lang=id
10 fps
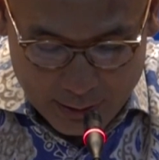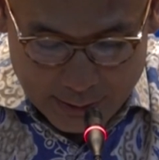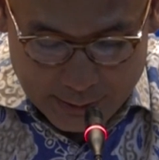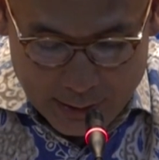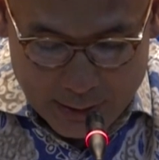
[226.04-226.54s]

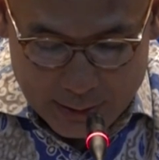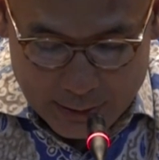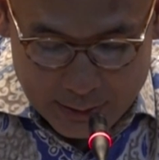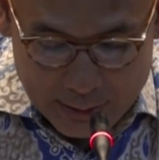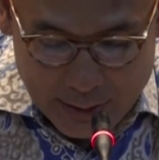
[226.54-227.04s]
rencana
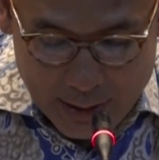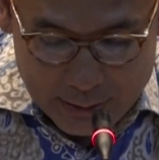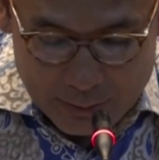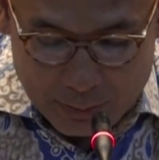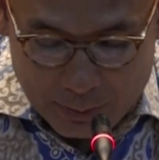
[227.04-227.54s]

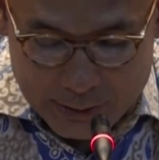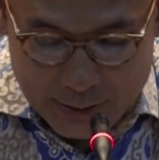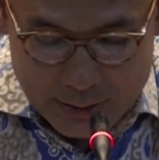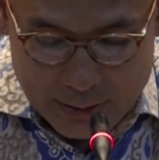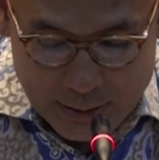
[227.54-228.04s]
kegiatan Bapak
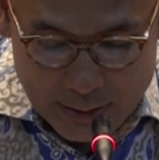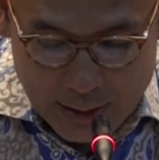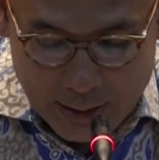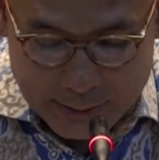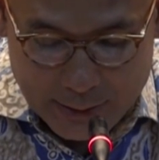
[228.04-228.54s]
Presiden
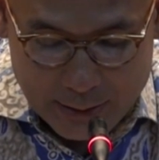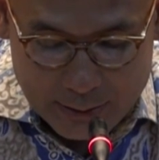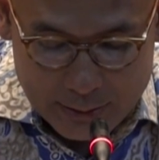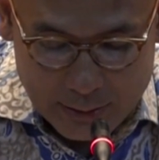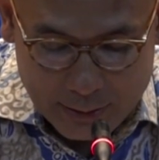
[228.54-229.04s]
di ASEAN
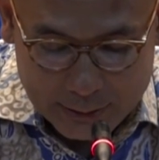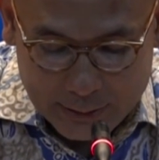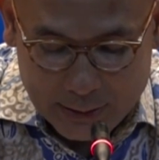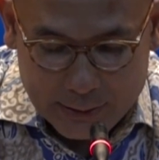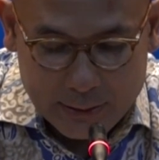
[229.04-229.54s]

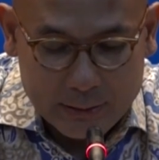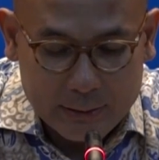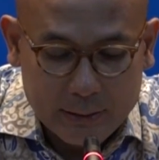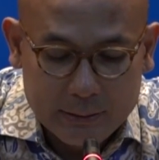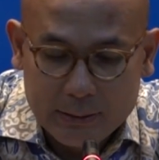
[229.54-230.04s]
KTT ASEAN
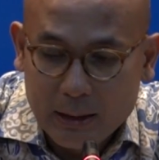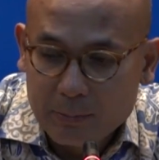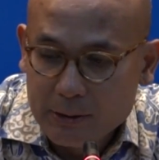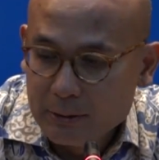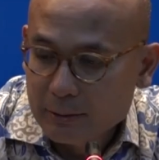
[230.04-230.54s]
nantinya. Silakan
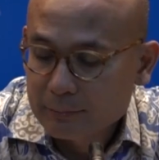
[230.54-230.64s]
Pak.